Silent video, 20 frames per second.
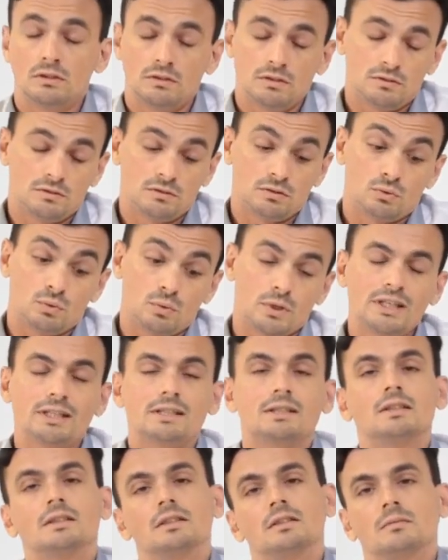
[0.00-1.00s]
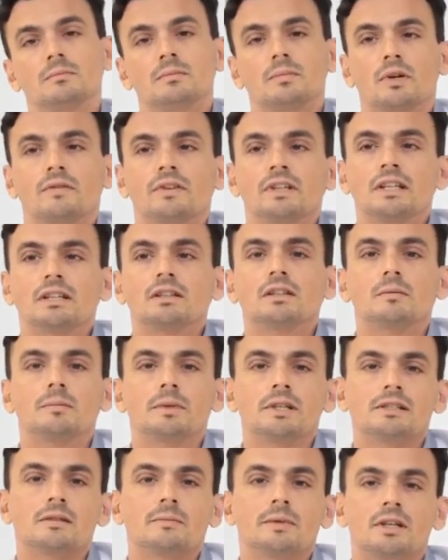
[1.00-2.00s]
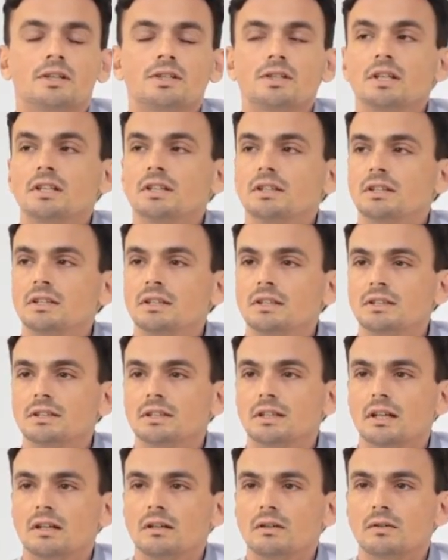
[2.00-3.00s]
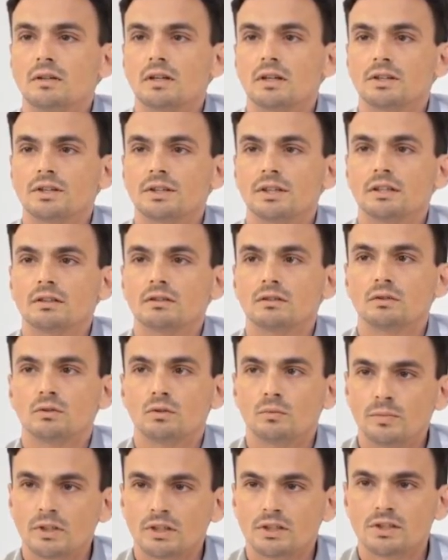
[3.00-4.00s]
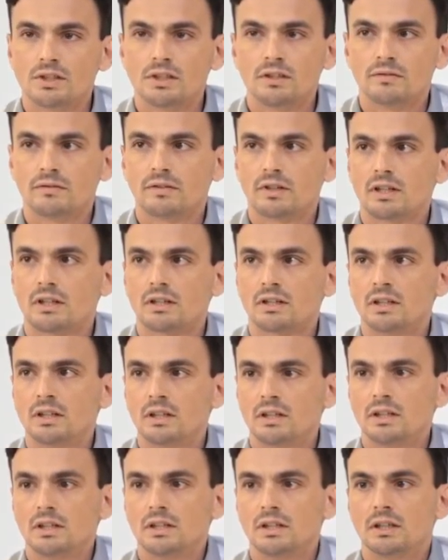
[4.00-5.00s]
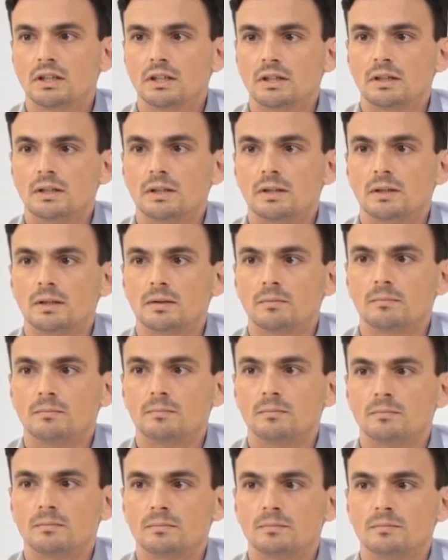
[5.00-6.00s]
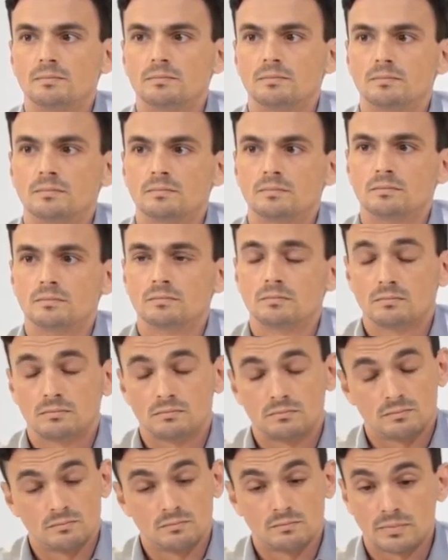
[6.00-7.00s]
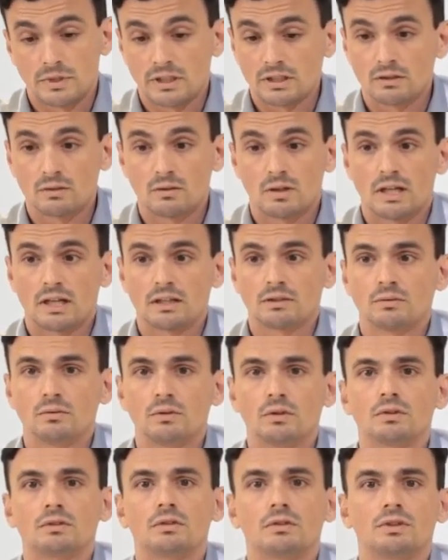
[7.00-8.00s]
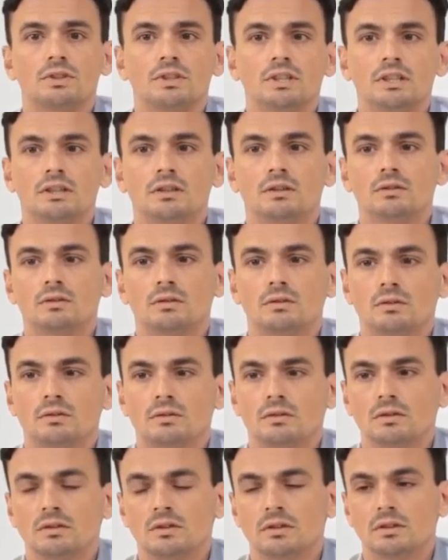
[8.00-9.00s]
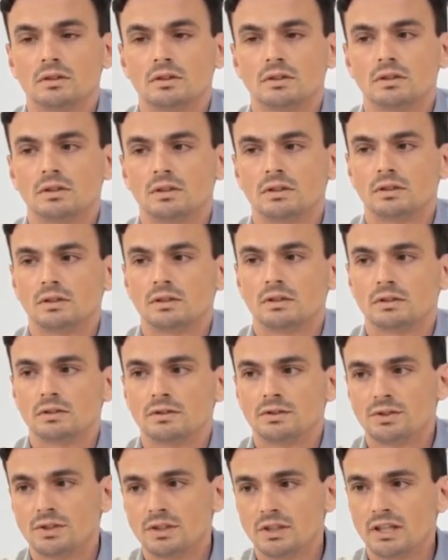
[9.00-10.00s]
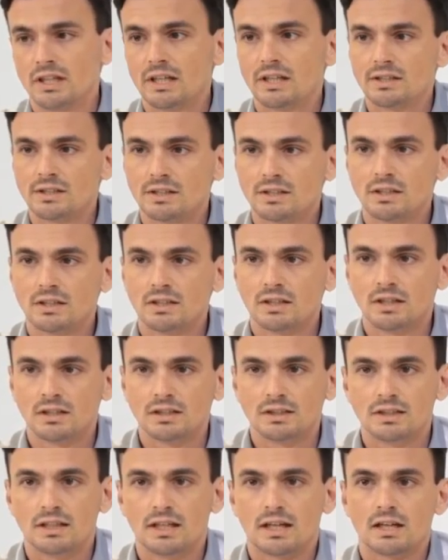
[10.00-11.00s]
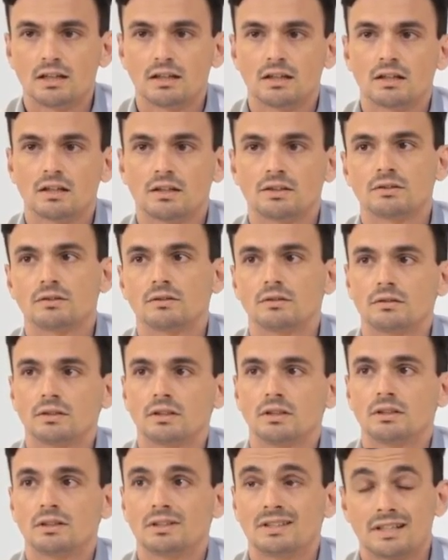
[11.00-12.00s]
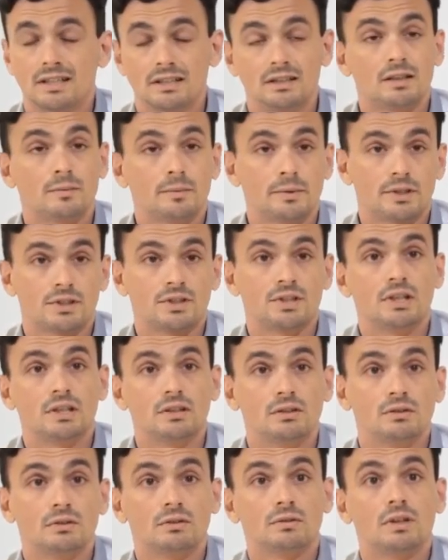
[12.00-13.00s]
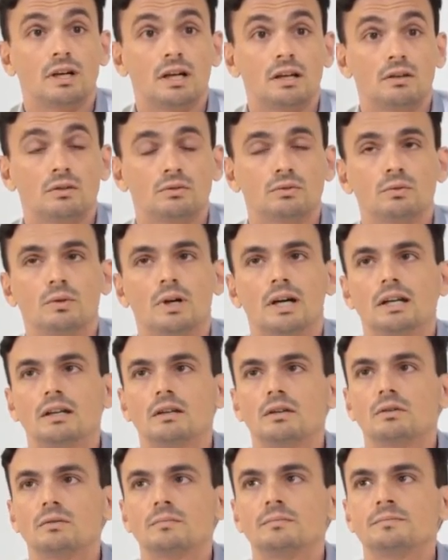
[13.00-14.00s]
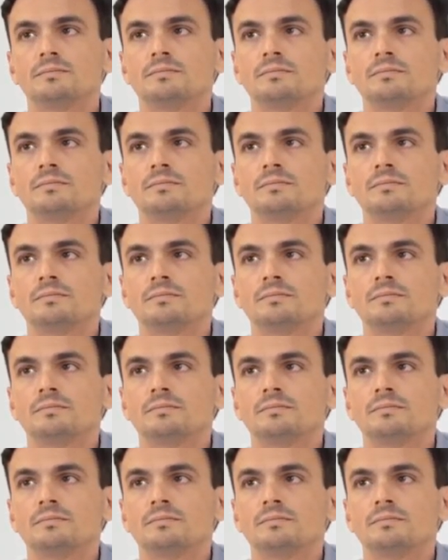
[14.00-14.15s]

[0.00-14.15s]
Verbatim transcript: I, i turisti provenienti dai paesi emergenti stanno crescendo a doppia cifra, ehm, particolare sul nostro sito eh, cinesi e indiani crescono del 30% anno su anno,